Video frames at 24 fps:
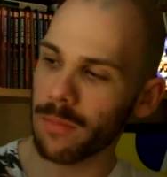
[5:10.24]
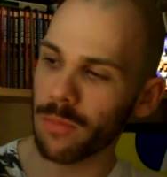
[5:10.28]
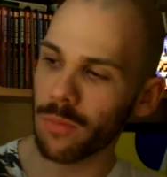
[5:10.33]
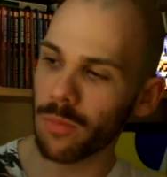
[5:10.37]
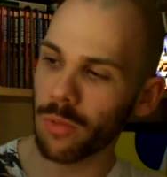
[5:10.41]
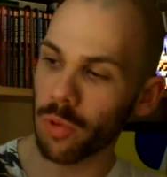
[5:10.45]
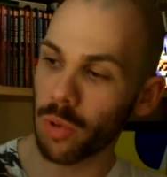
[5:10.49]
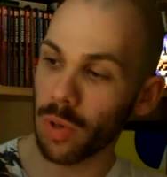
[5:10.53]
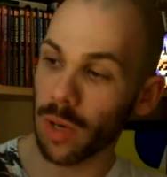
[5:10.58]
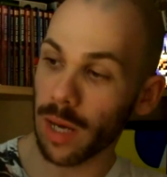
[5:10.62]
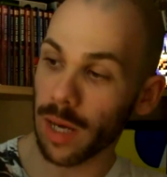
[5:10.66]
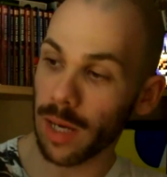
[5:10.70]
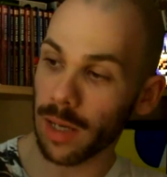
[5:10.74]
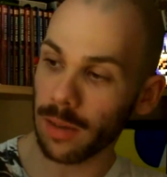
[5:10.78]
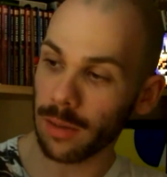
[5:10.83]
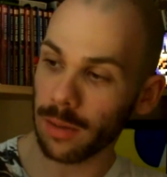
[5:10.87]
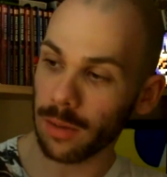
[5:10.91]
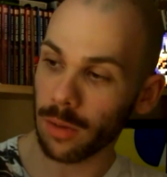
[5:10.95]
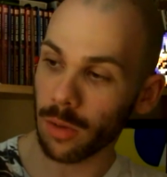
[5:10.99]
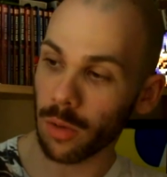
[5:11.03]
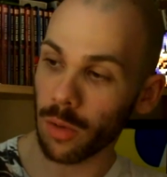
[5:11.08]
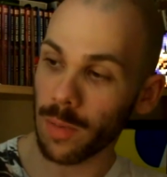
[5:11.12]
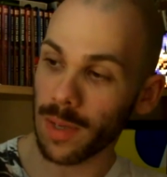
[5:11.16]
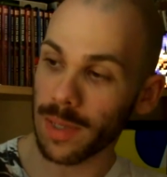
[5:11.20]
Moula,
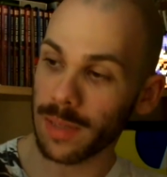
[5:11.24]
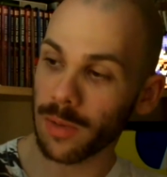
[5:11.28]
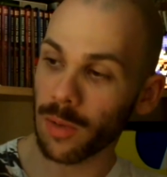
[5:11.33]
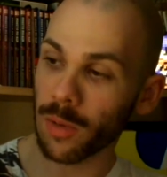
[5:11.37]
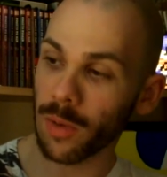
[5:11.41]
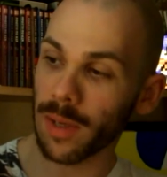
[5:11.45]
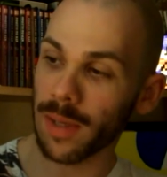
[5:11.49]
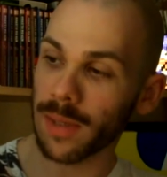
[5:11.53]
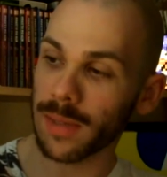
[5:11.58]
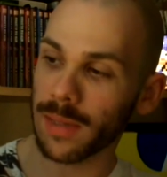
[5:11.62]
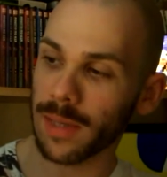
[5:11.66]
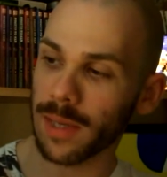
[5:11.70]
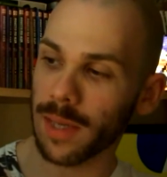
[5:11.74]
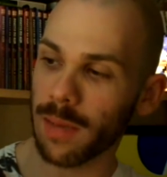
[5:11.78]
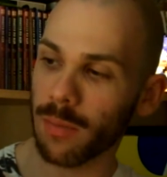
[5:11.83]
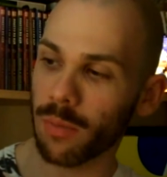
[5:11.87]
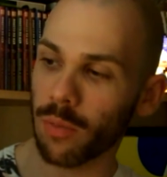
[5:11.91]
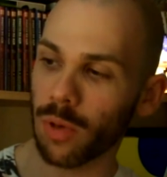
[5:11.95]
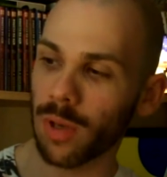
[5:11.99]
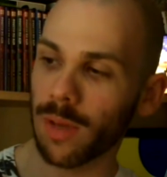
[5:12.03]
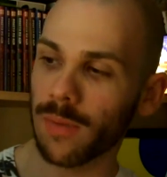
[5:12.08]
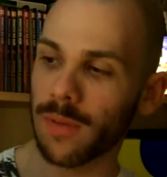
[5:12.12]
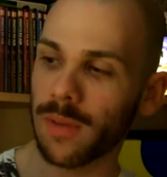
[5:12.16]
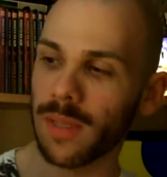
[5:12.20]
remasterisé
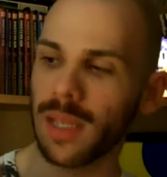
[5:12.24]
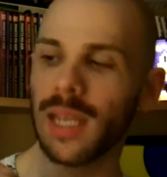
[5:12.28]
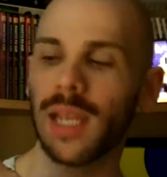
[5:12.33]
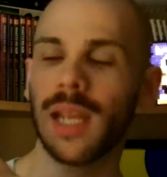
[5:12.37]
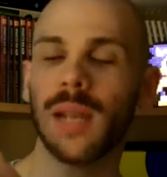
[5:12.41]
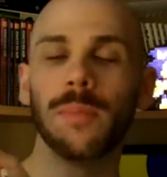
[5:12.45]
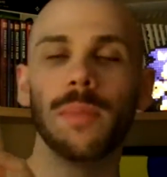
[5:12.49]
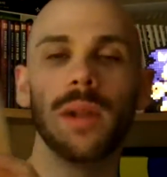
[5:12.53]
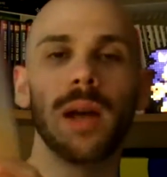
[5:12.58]
pour les vinyles,